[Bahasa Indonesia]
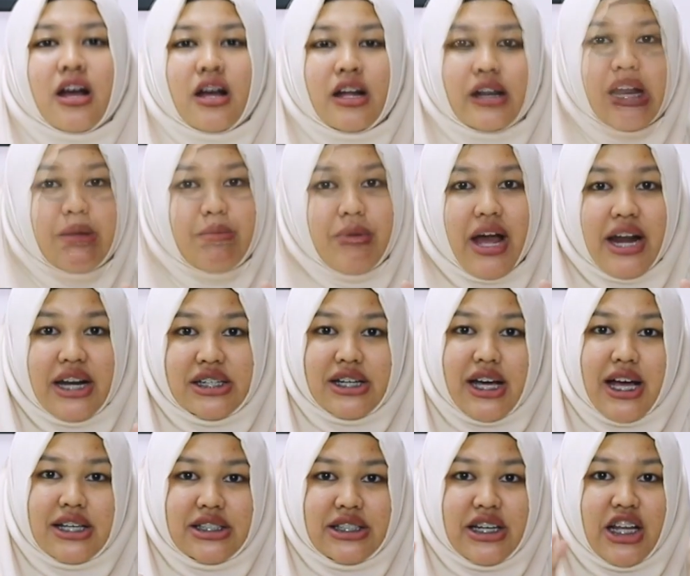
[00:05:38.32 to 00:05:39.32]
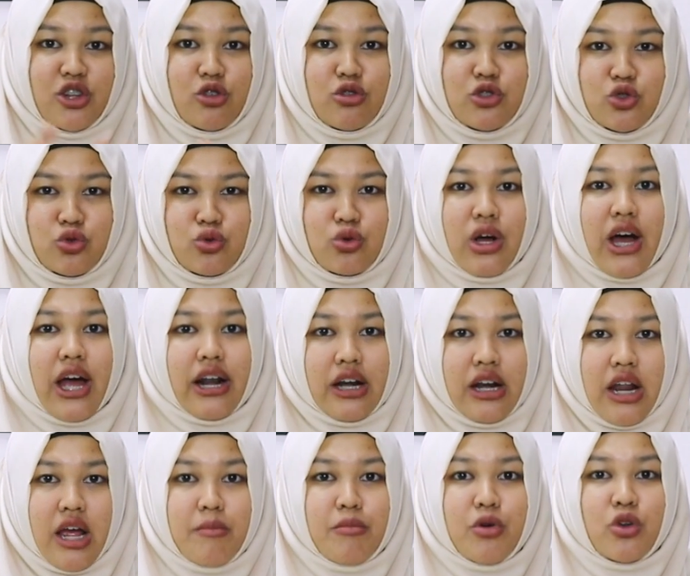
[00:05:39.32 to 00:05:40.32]
Kenapa Kanisha kasih nilai 7?
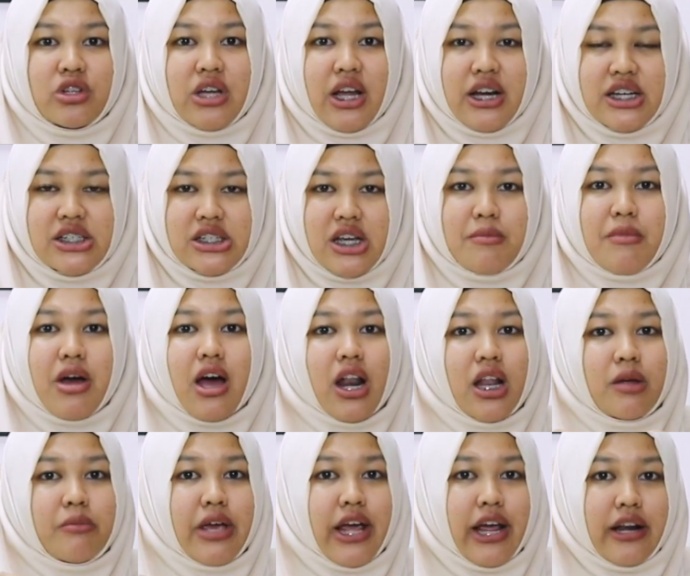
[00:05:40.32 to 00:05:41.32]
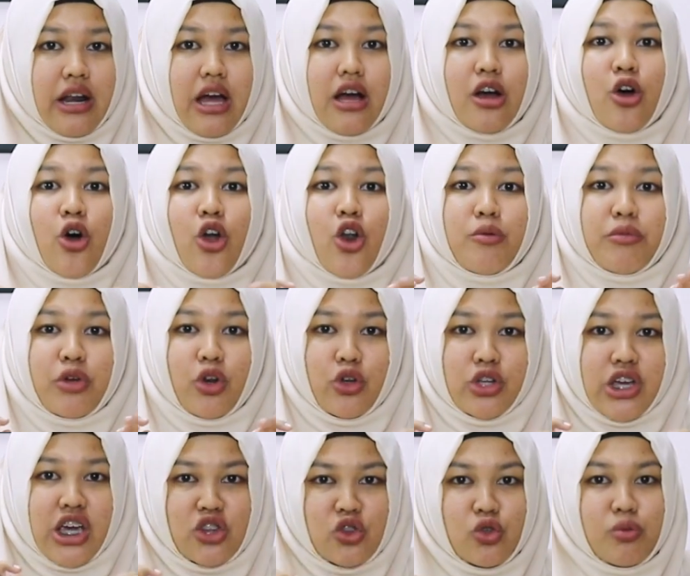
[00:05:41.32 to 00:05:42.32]
Karena menurut Kanisha bakal lebih enak kalau
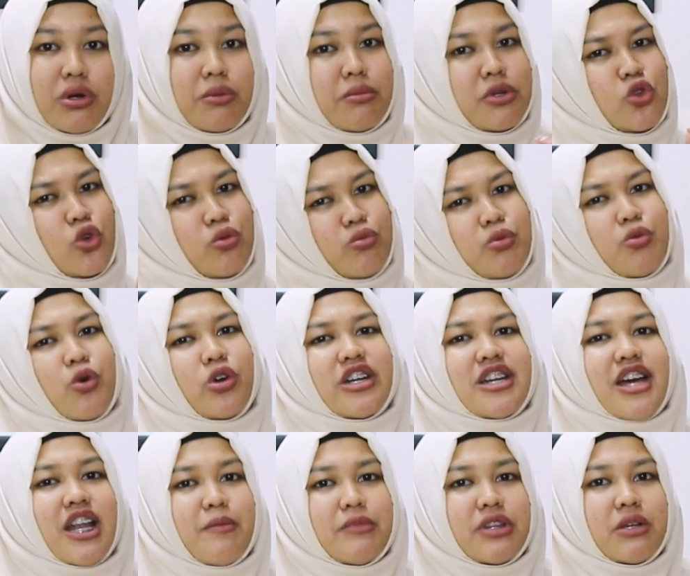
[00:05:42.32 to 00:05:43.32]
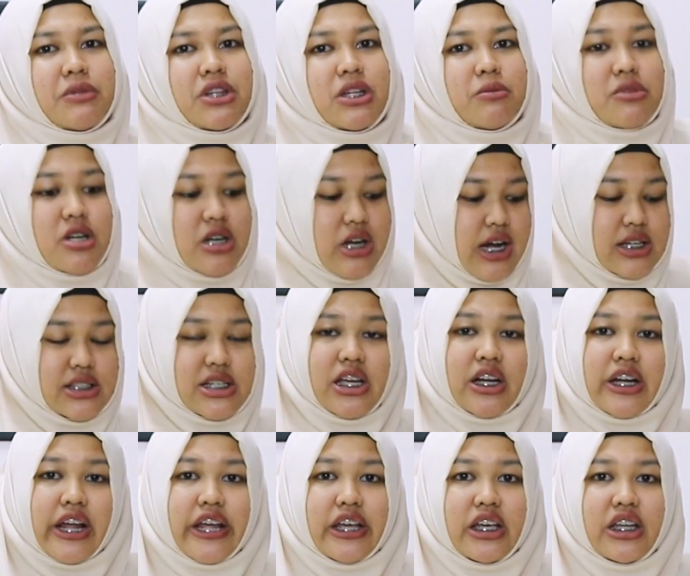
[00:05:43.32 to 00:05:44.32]
Milonya itu berbentuk bubuk di dalam teman-teman, nggak cair
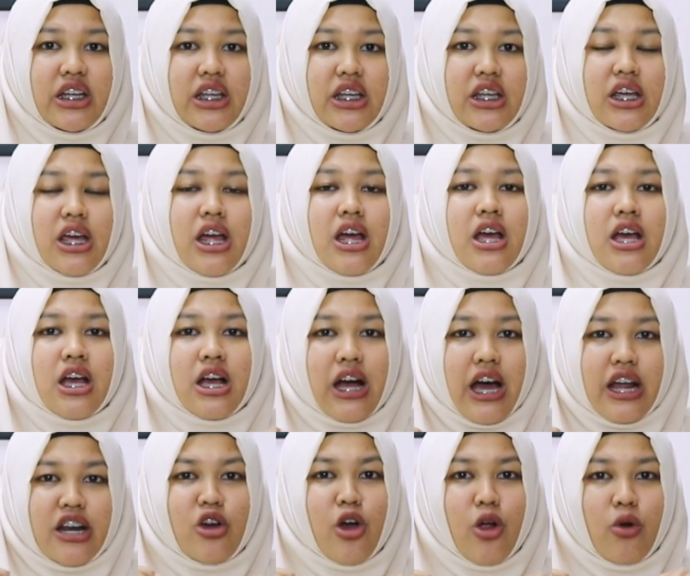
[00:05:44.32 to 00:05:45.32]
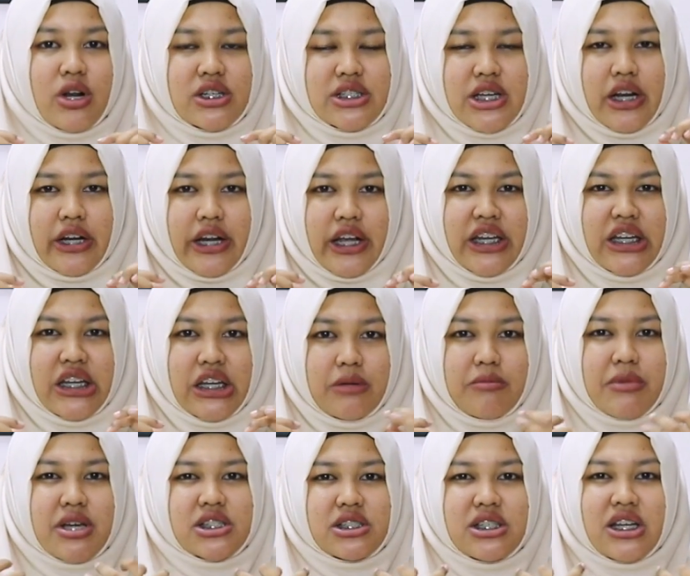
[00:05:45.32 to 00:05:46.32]
kayak gini. Karena kalau udah cair kayak gini,
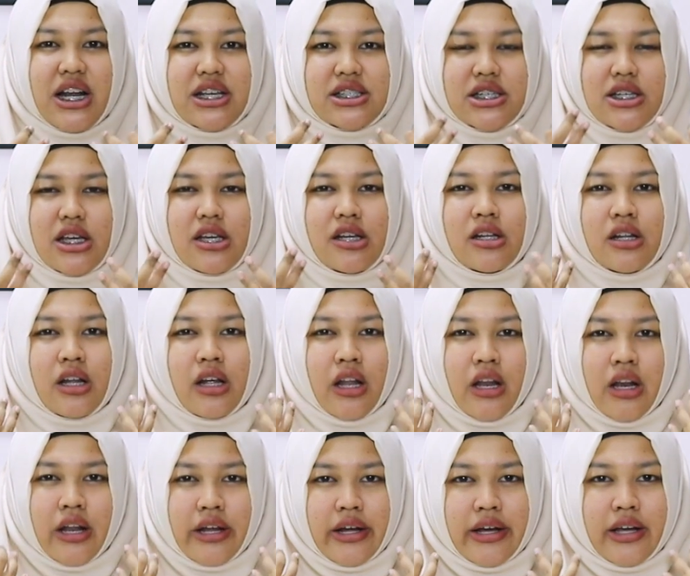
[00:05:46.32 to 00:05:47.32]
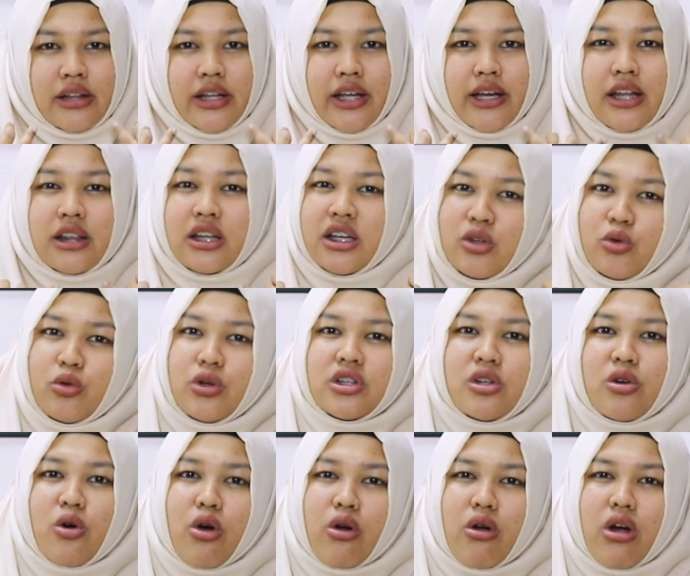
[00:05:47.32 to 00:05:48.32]
biasanya rasanya lengket-lengket gitu di
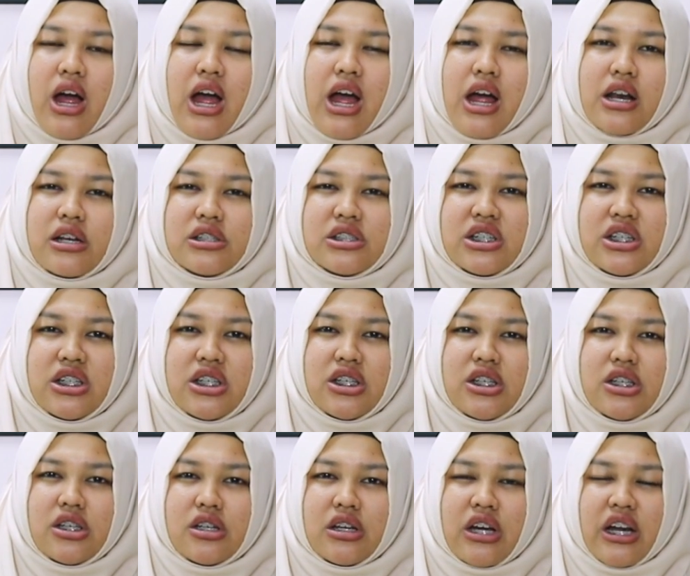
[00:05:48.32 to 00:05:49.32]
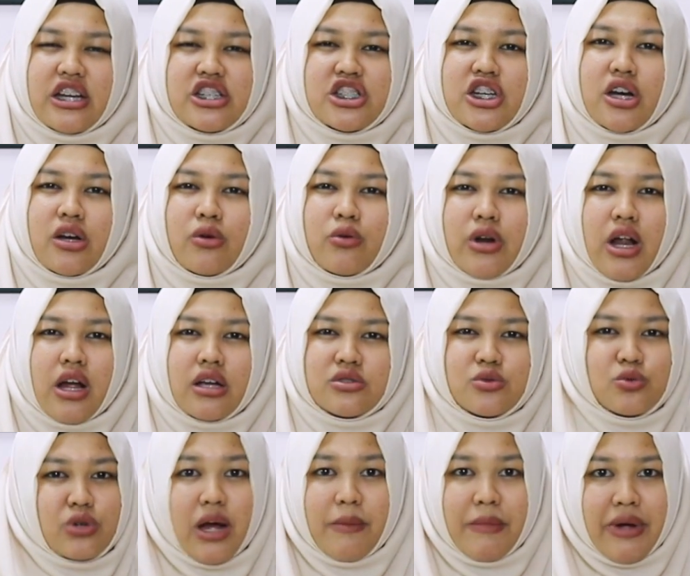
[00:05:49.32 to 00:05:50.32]
tenggorokan. Jadi Kanisha kurang
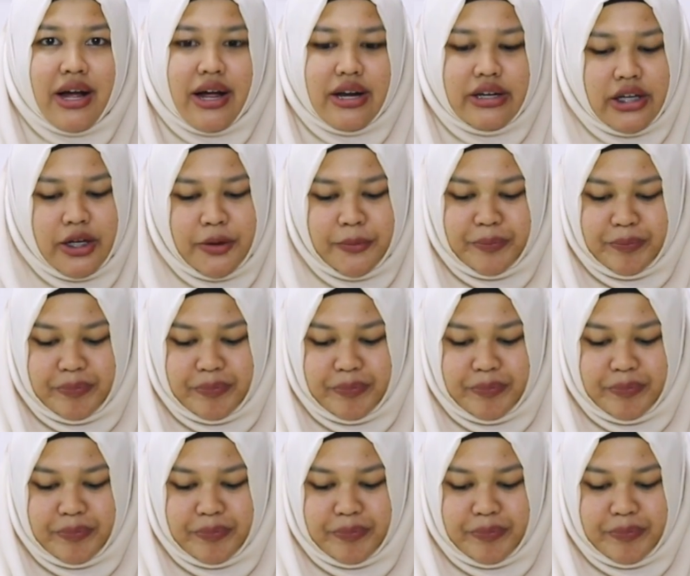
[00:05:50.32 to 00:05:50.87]
suka makannya.